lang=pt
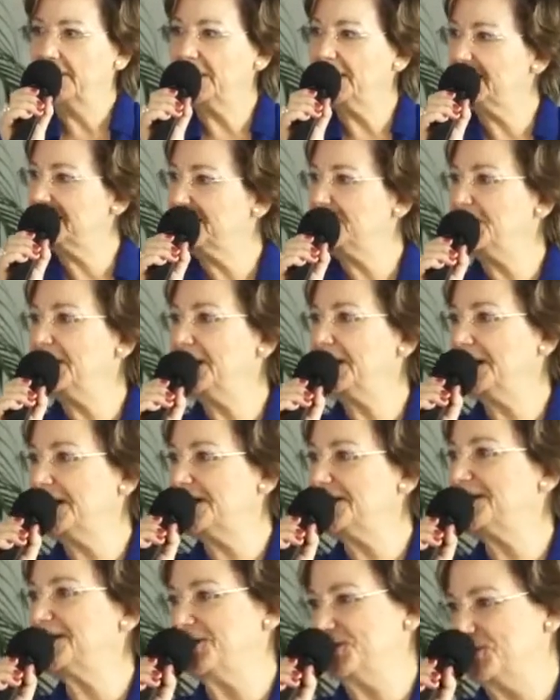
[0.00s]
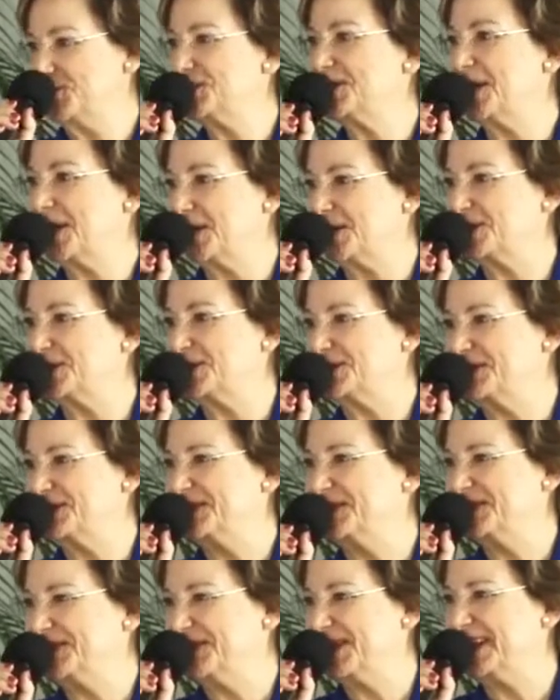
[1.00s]
mas também aqueles que nos
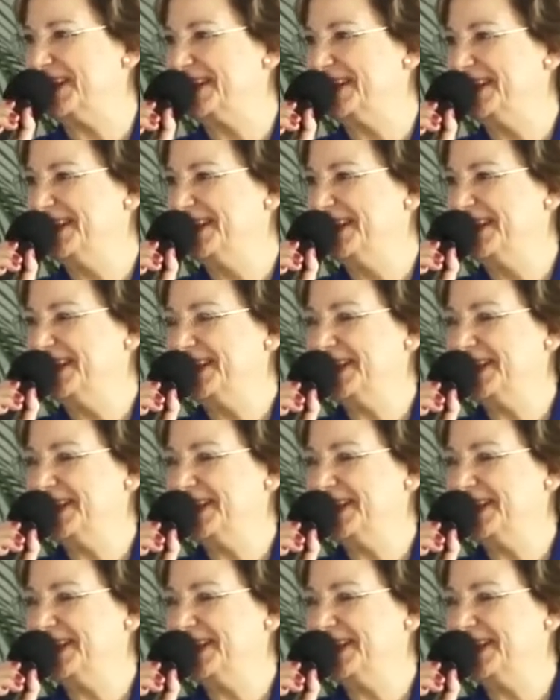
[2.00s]
cercam, né?